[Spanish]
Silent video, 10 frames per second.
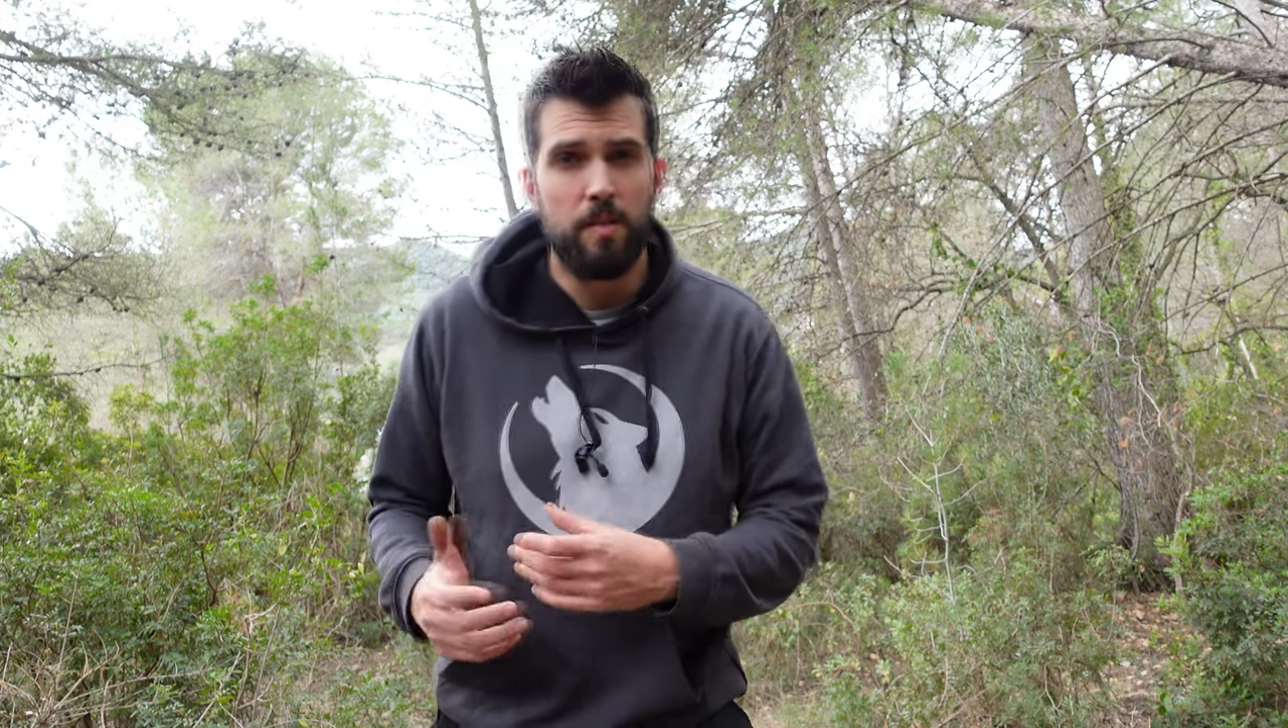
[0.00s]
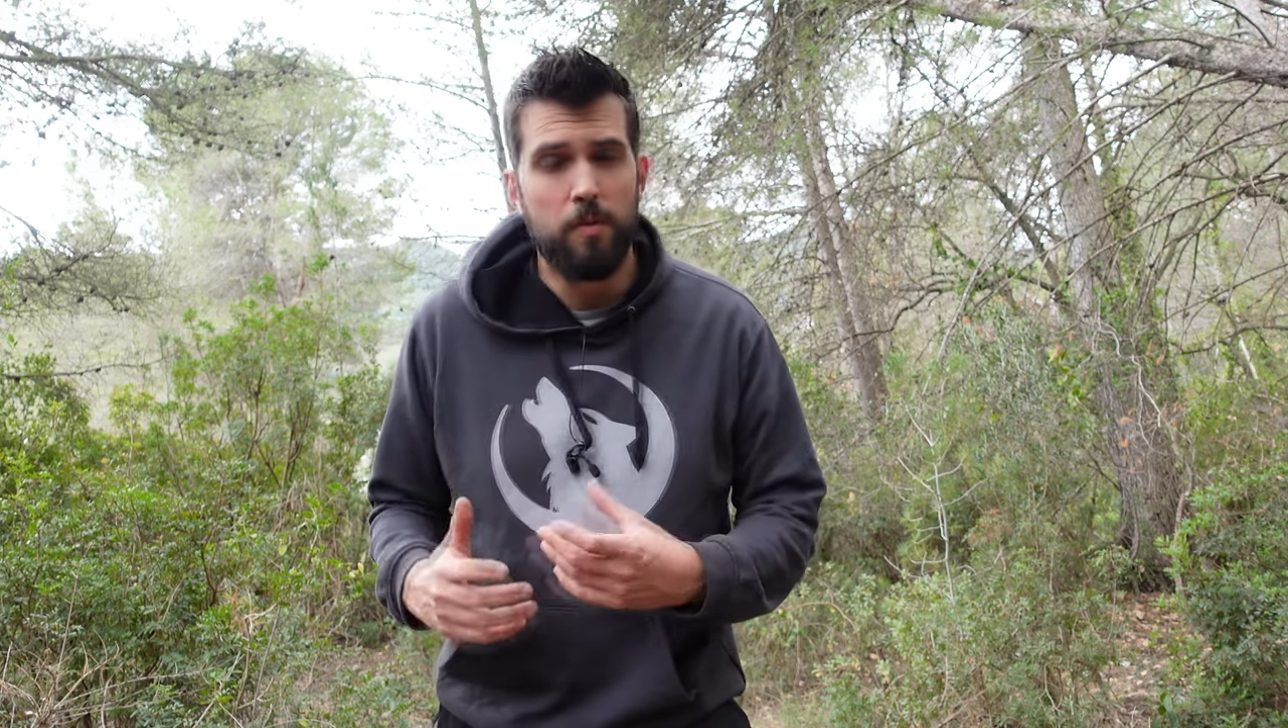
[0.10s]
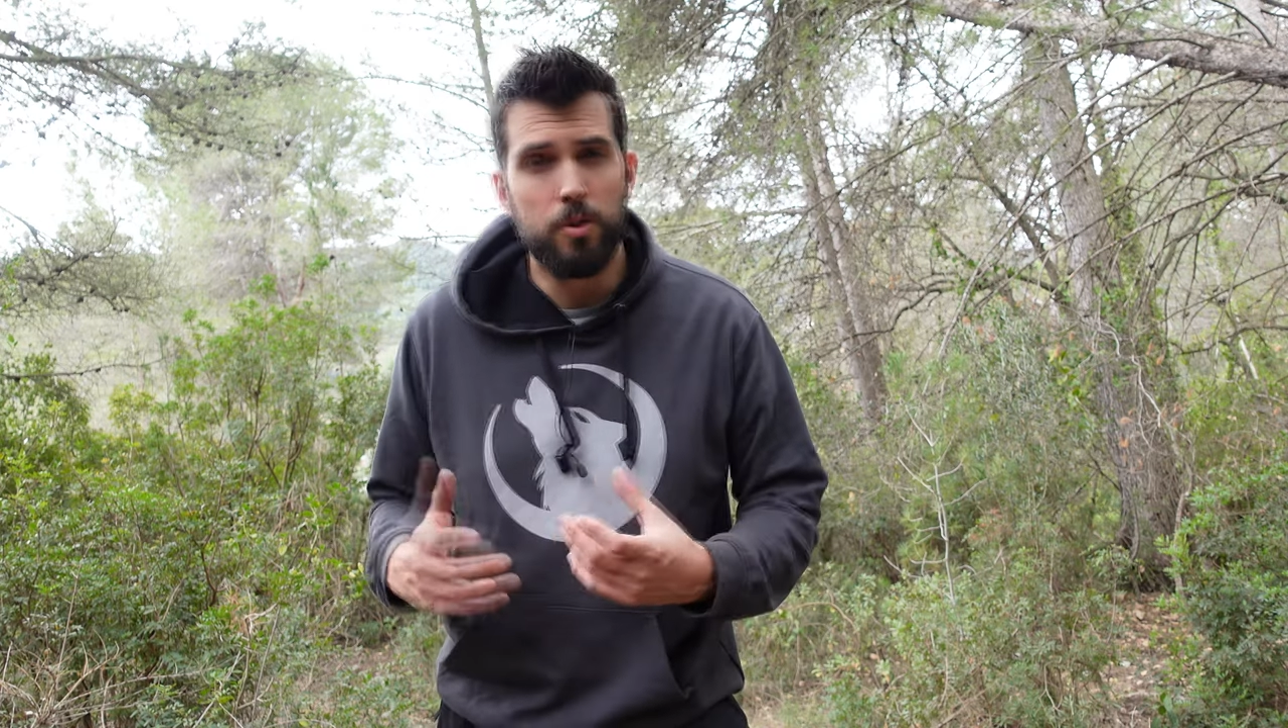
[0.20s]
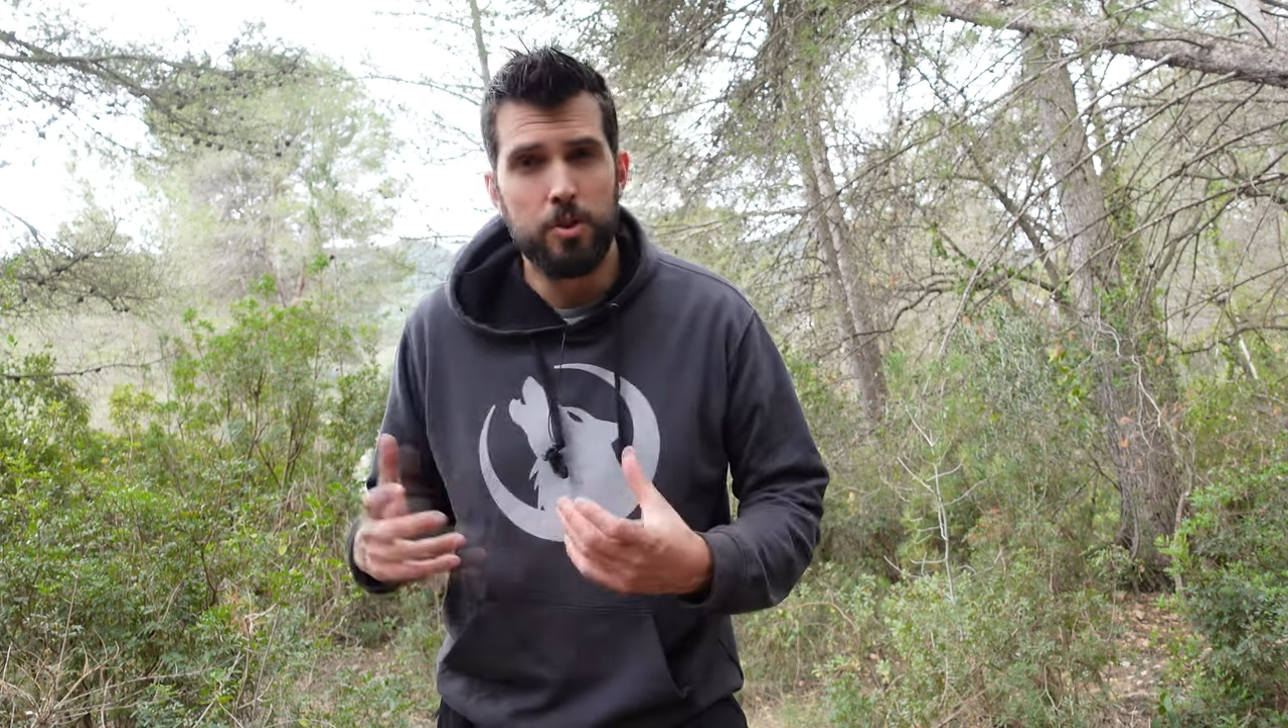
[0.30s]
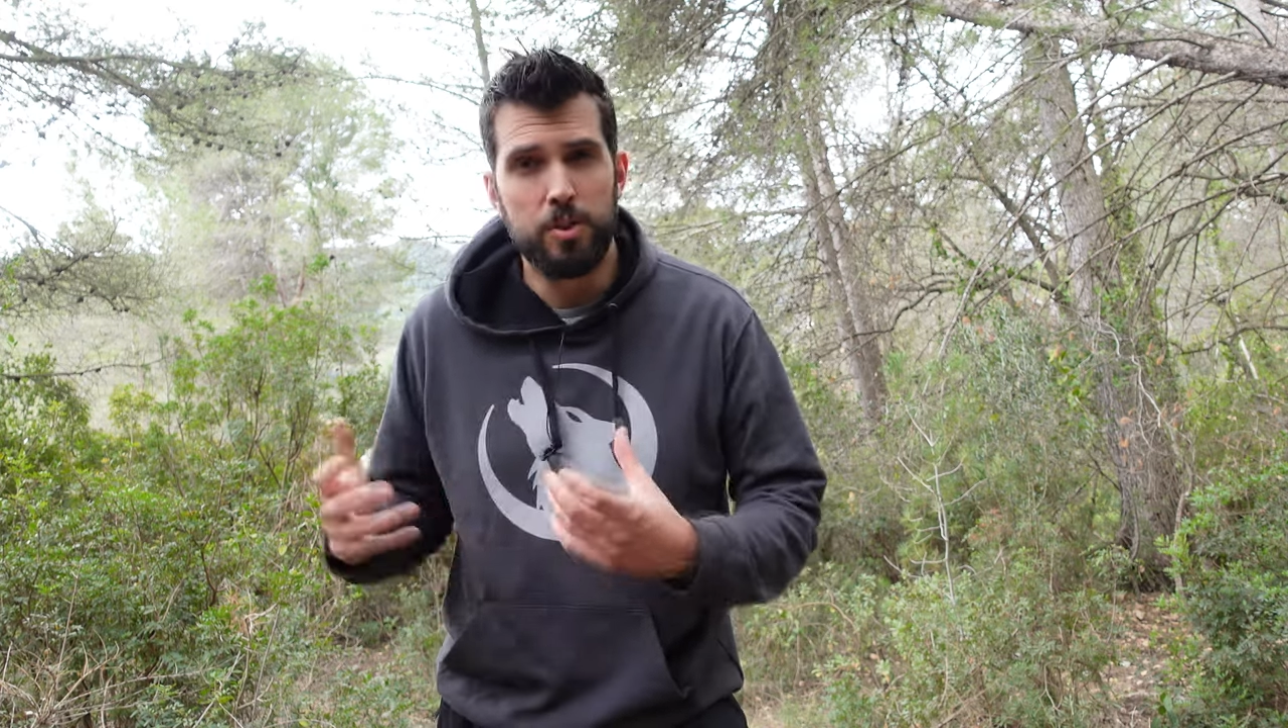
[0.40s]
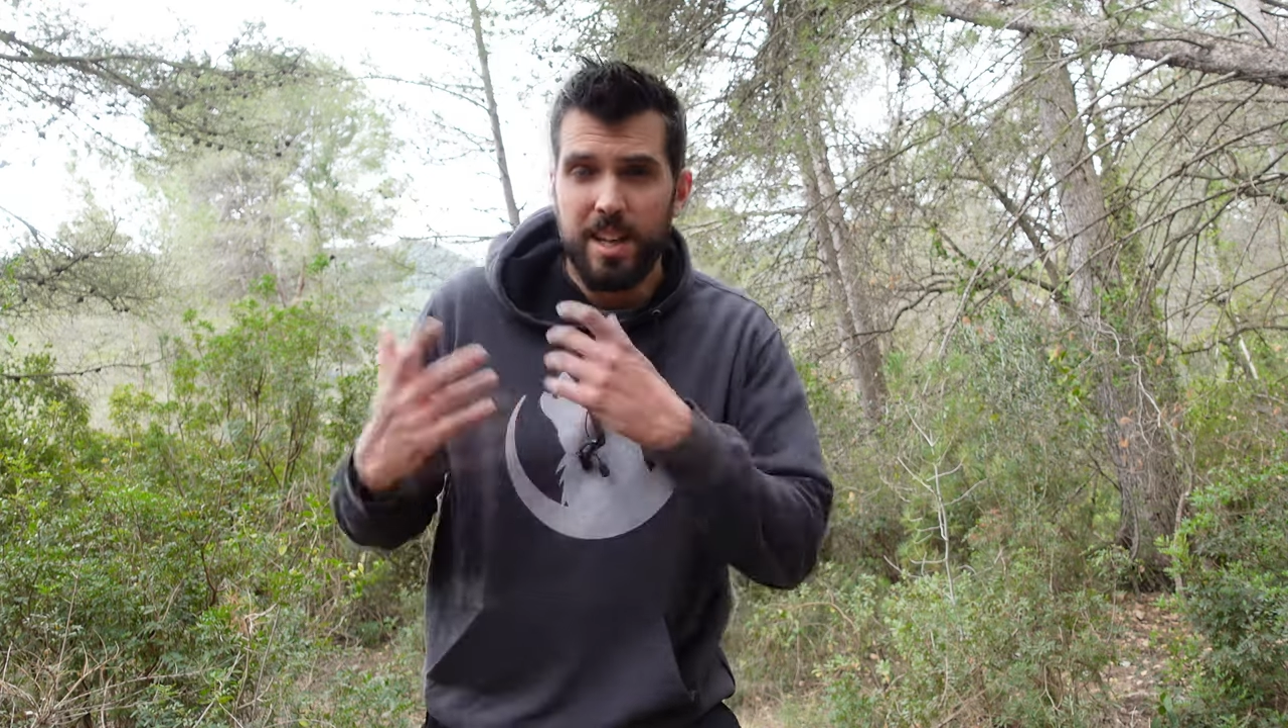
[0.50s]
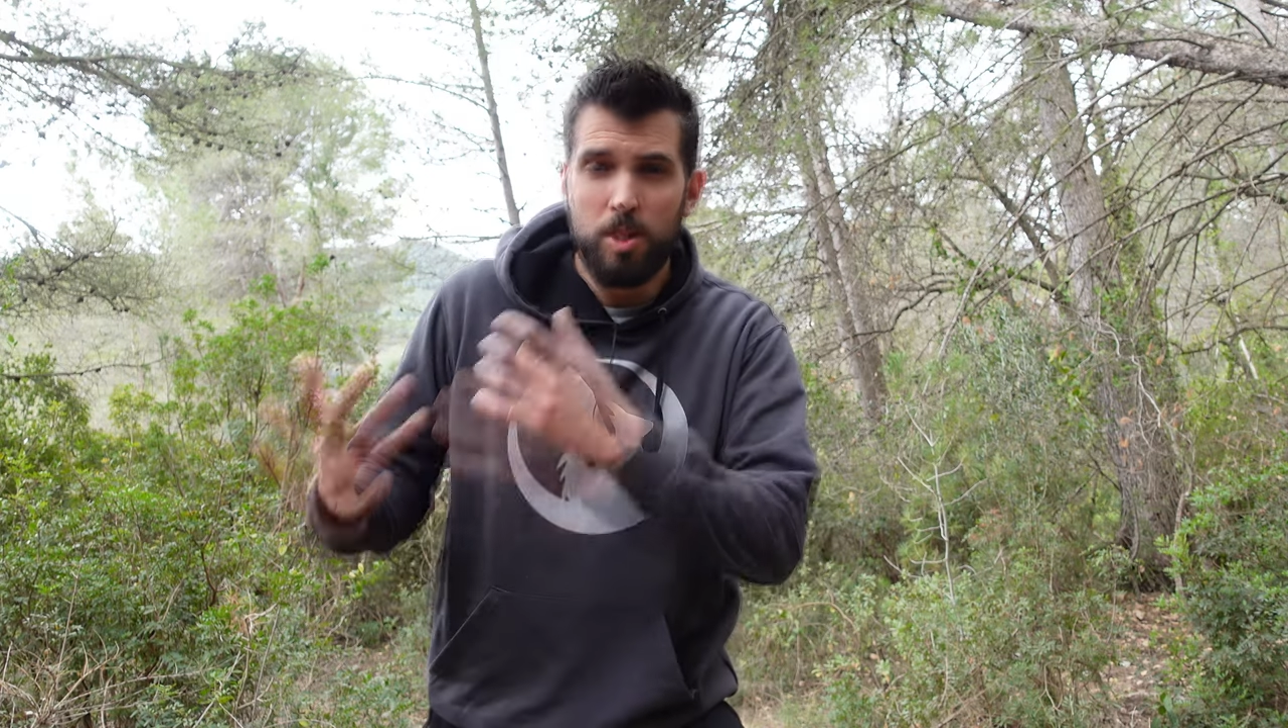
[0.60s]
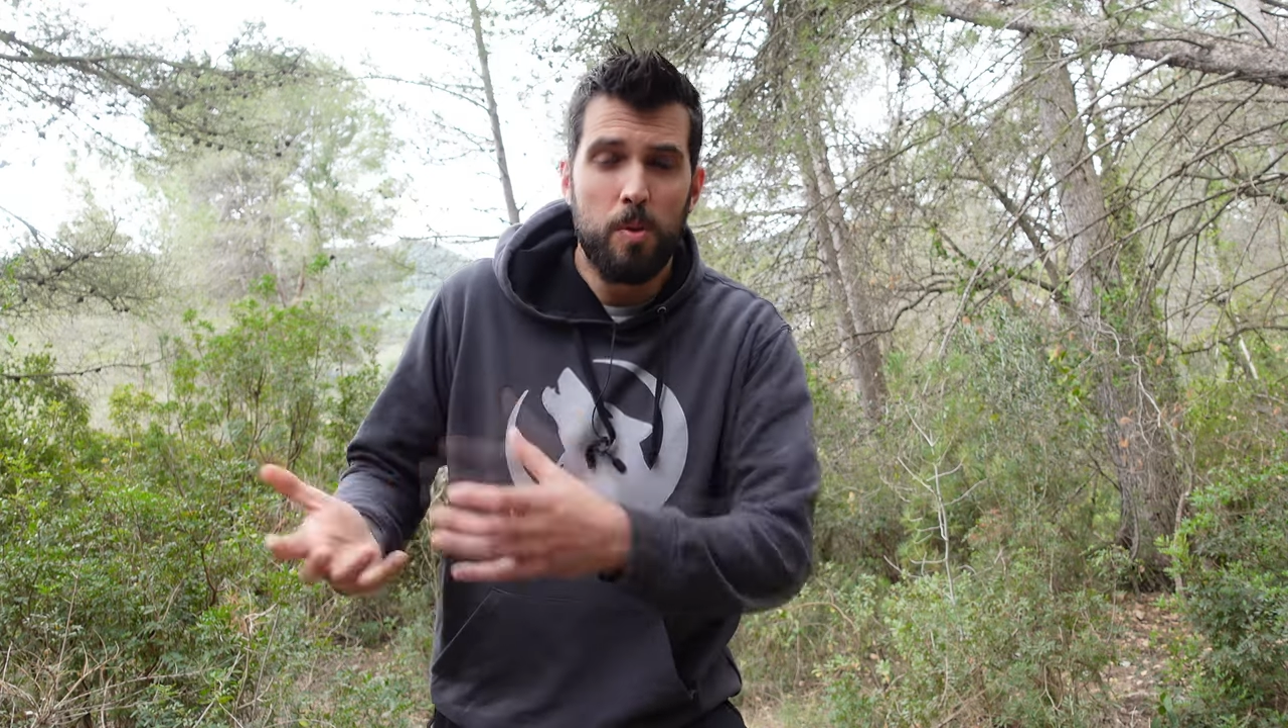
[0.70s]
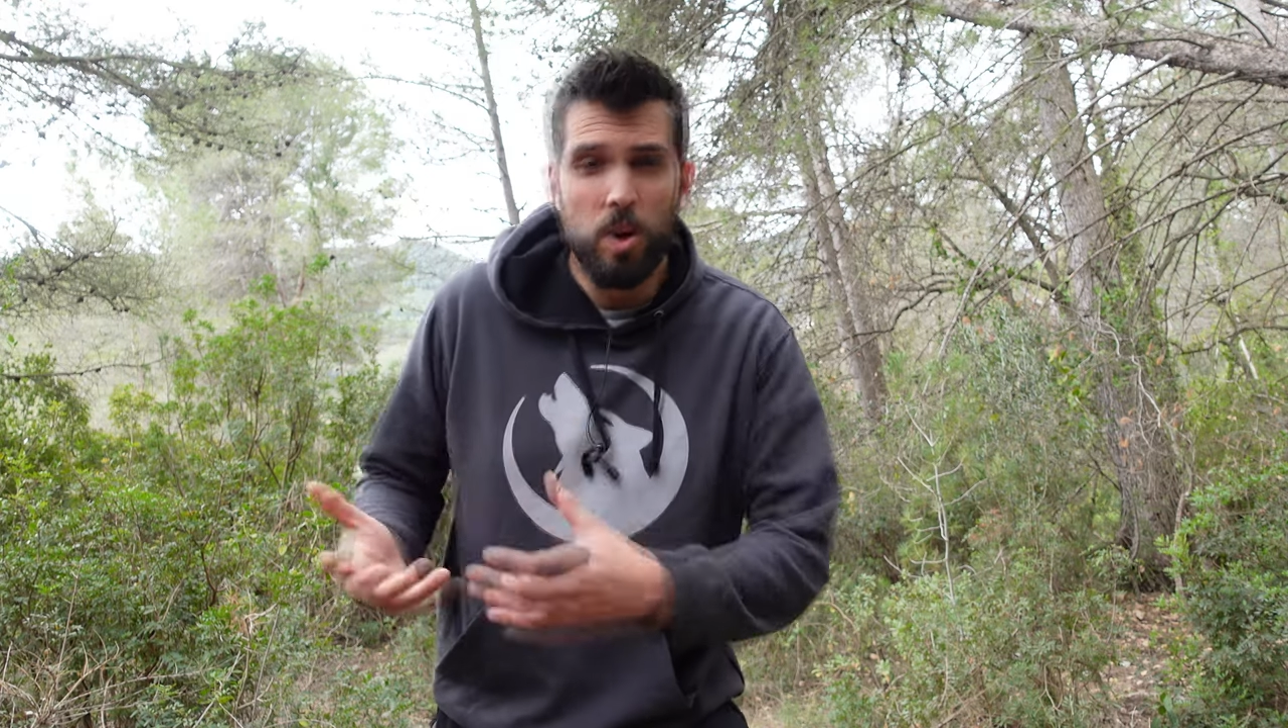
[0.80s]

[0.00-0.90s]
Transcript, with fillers: fotos que tomo